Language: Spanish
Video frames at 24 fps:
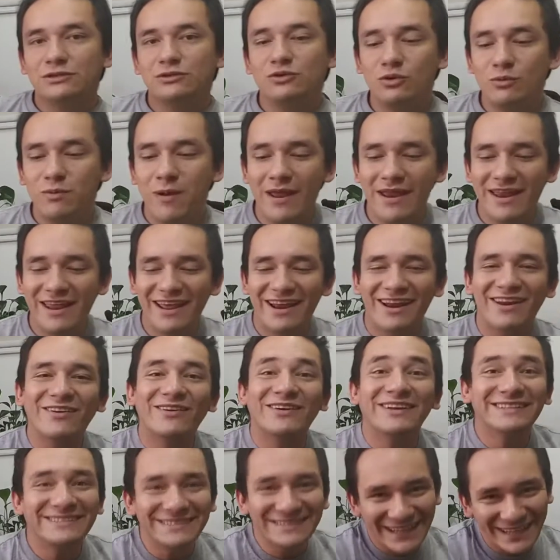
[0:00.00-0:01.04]
disculpen
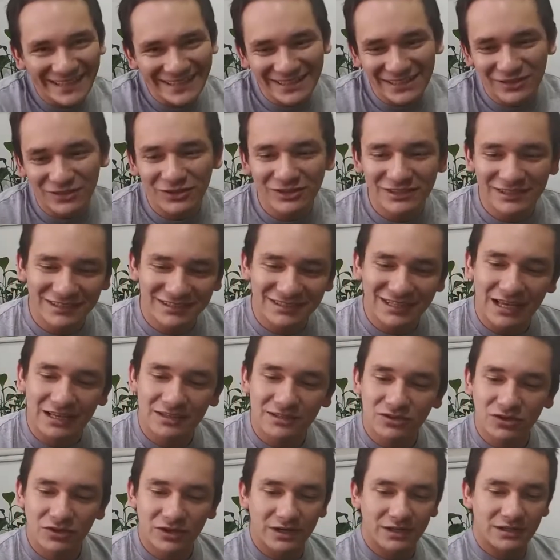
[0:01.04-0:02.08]
errores técnicos, está
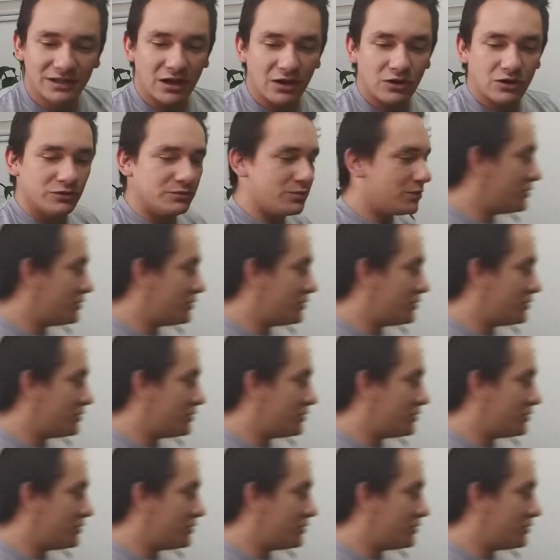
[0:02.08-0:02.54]
desconectado los